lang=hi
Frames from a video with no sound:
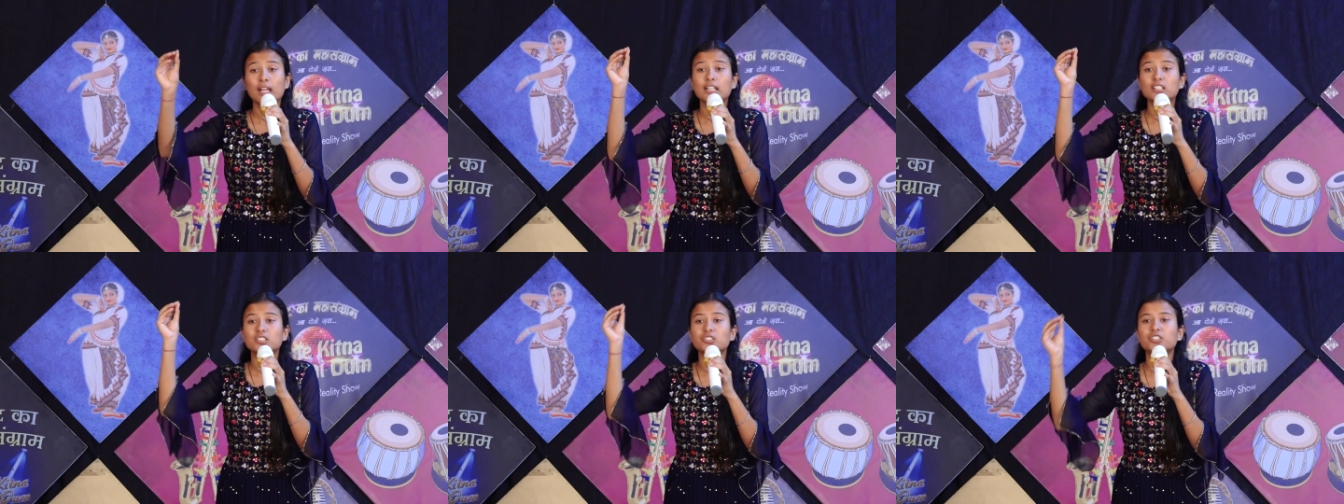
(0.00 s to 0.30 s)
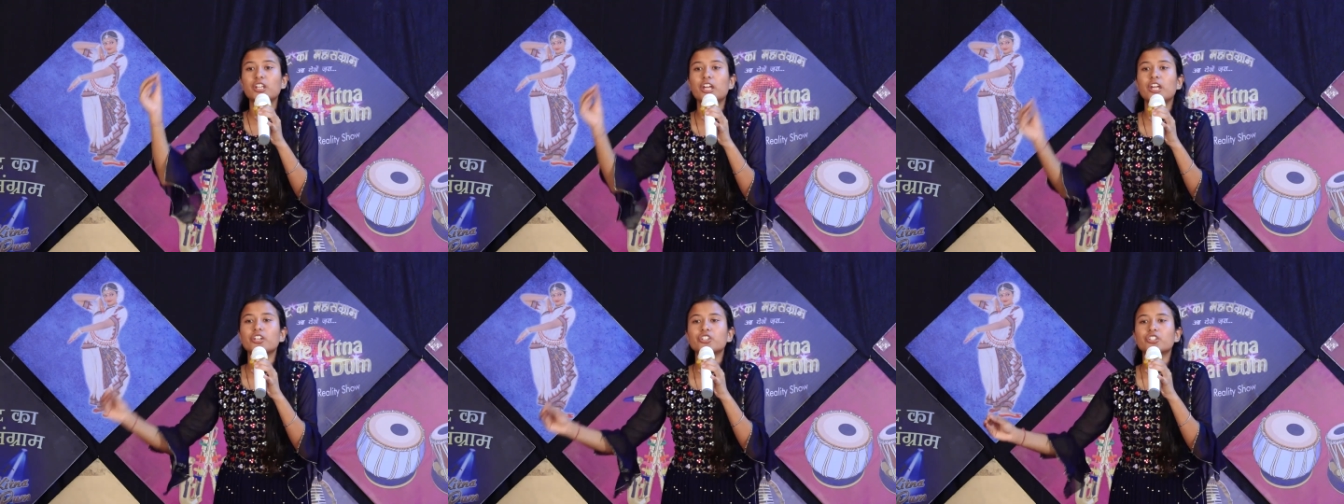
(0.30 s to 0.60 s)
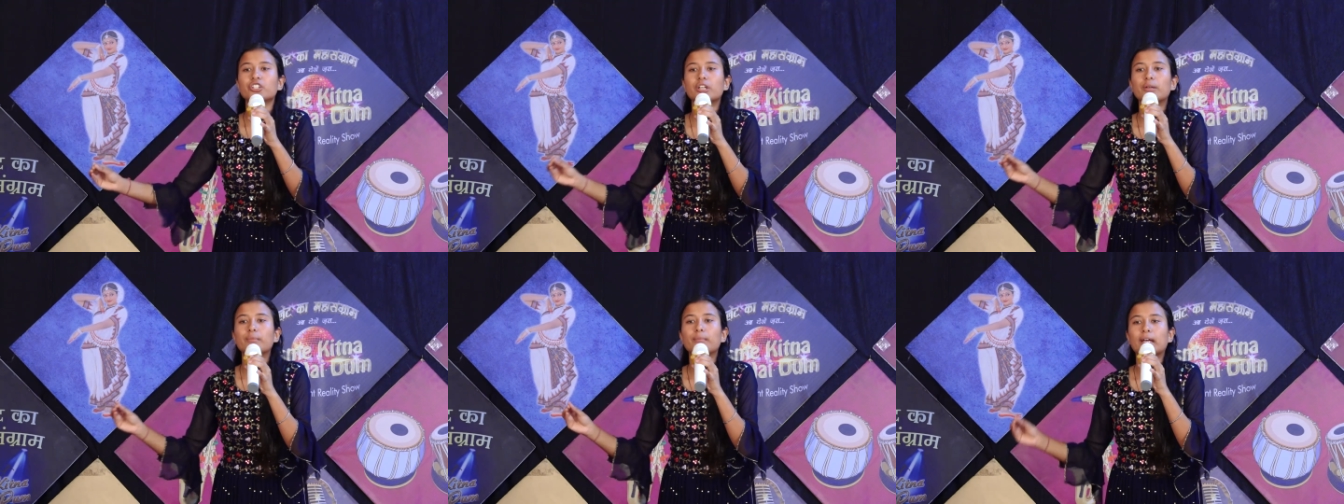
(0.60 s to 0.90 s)
इस देश
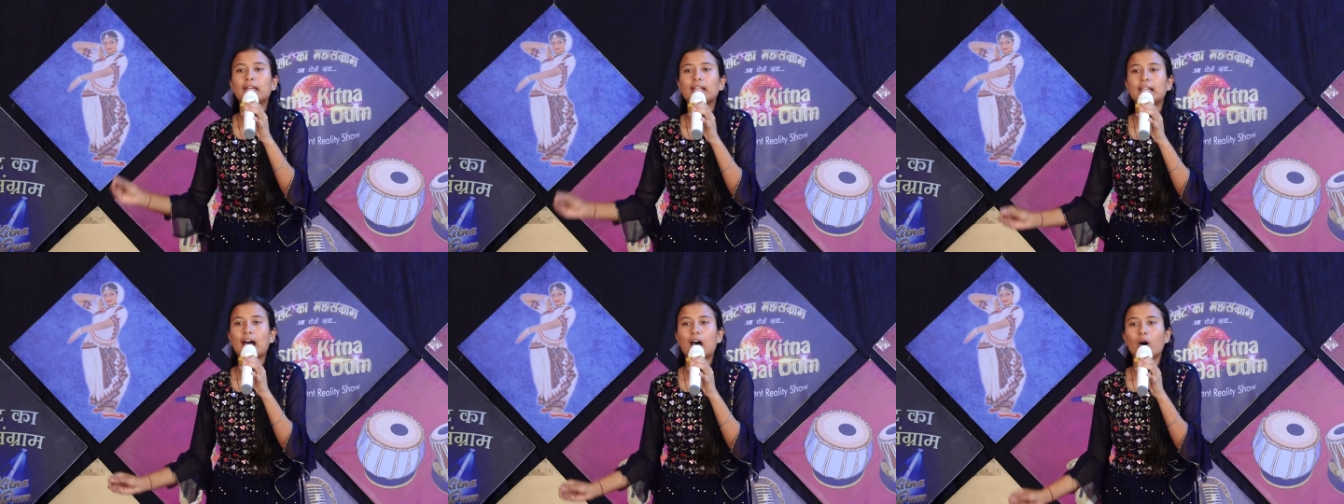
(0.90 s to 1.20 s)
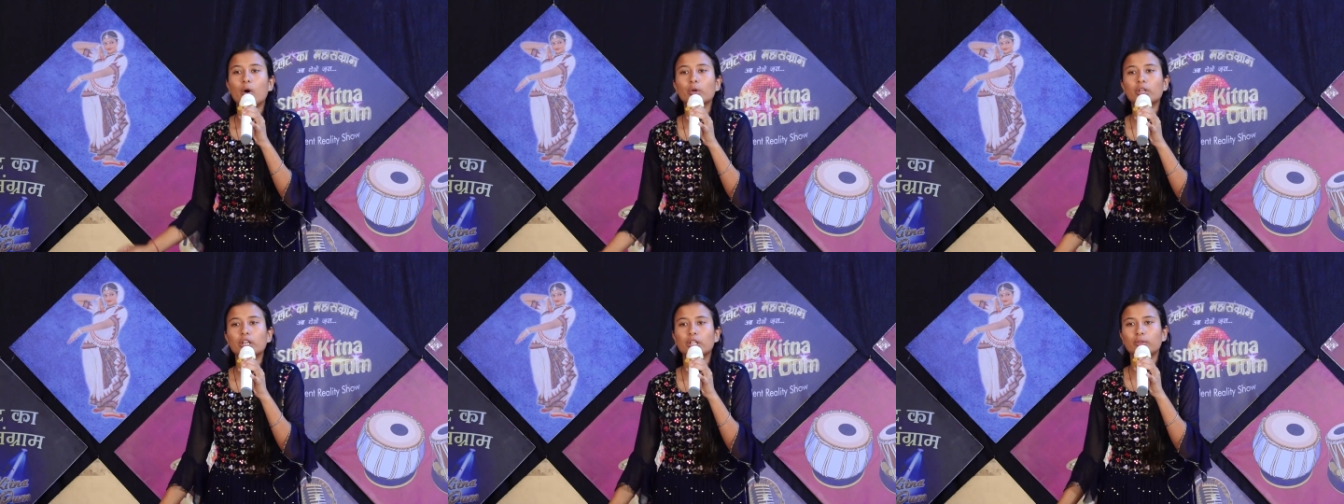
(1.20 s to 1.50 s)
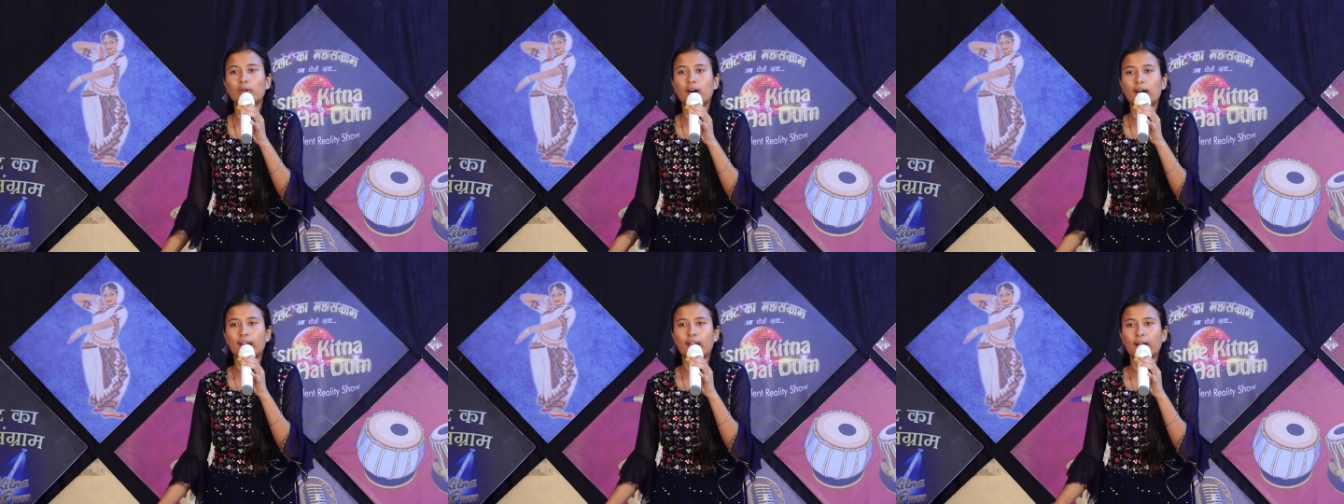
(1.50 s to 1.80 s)
की महिलाओं के
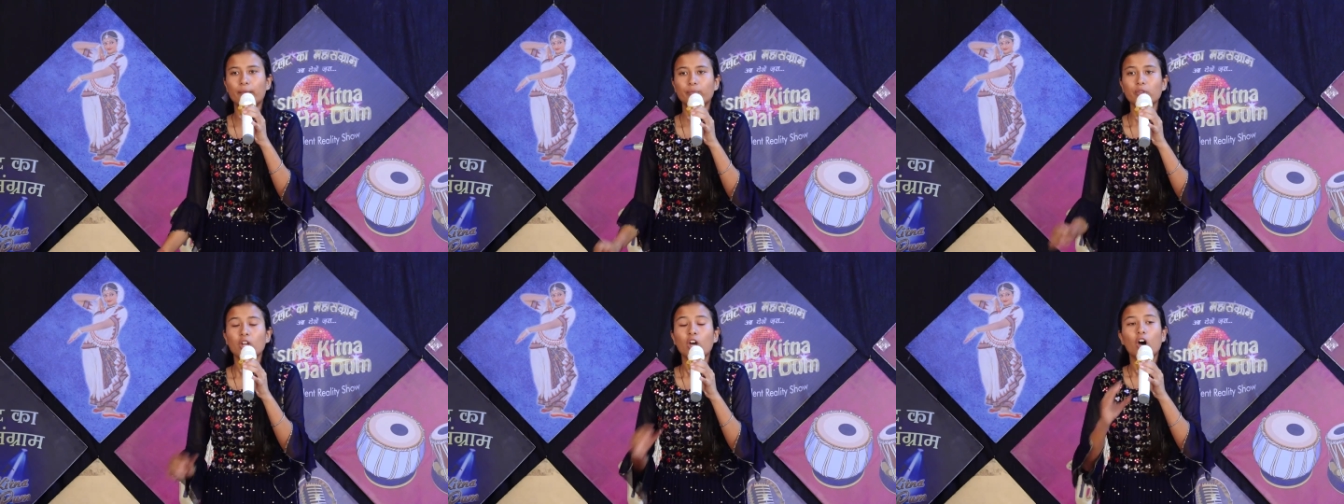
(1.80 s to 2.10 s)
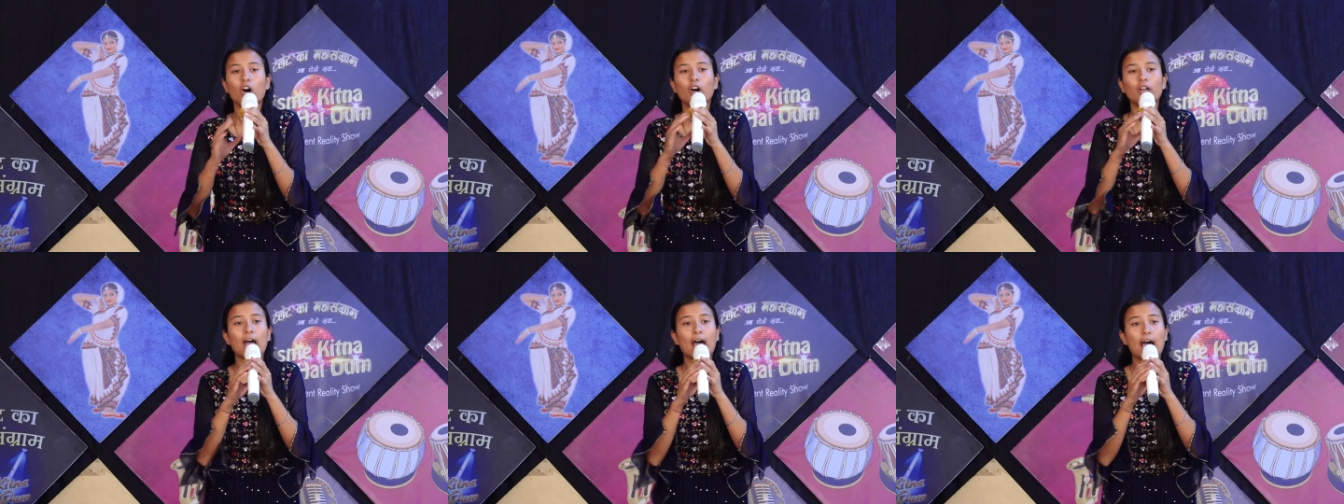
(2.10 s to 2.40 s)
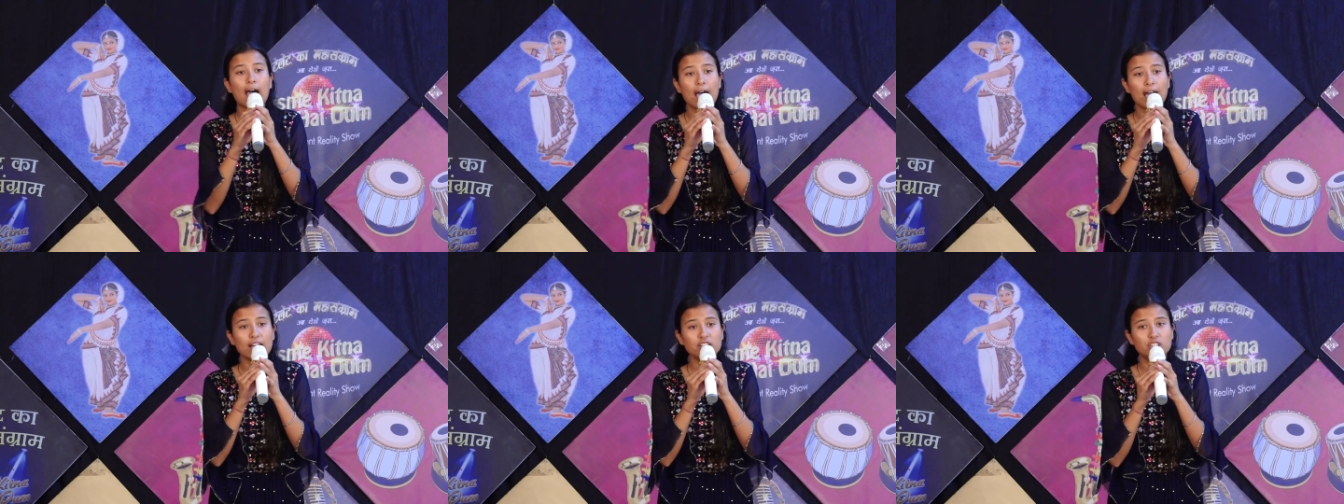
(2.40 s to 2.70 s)
द्वारा और
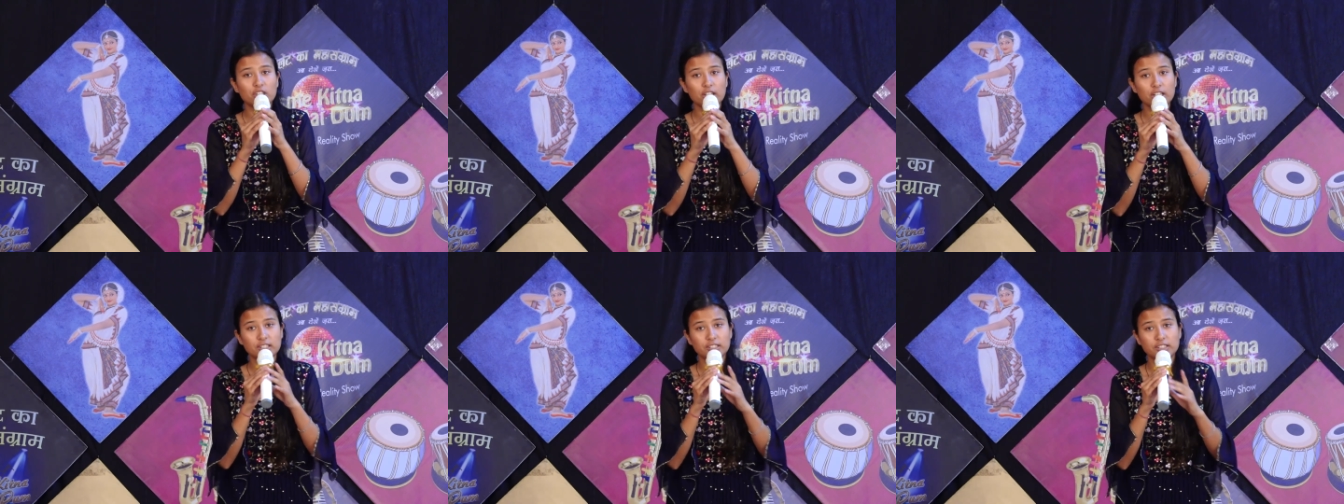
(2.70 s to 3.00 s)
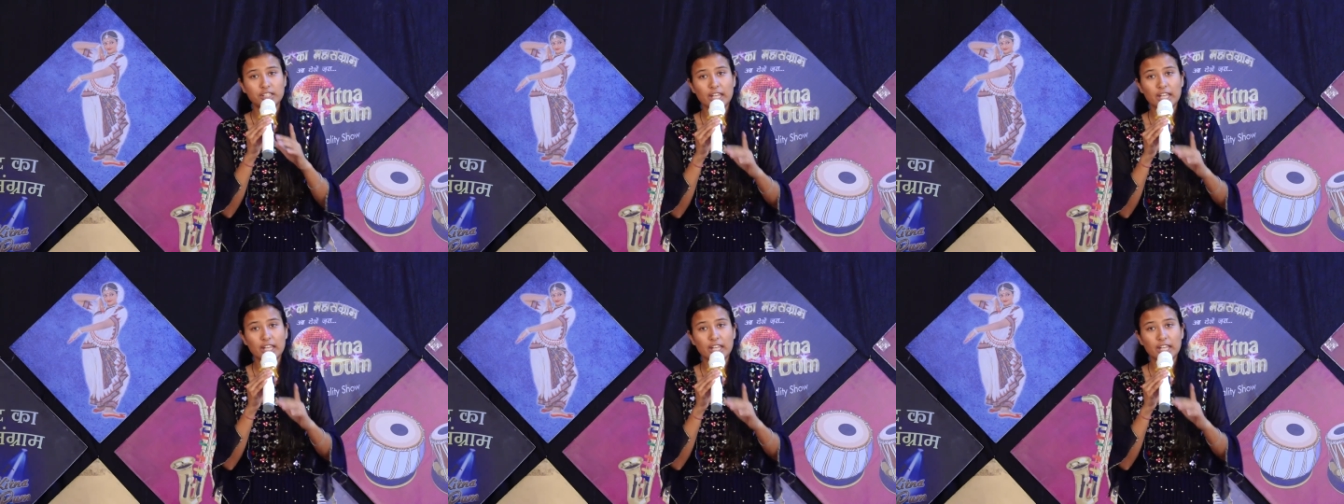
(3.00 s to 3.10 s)
आज इस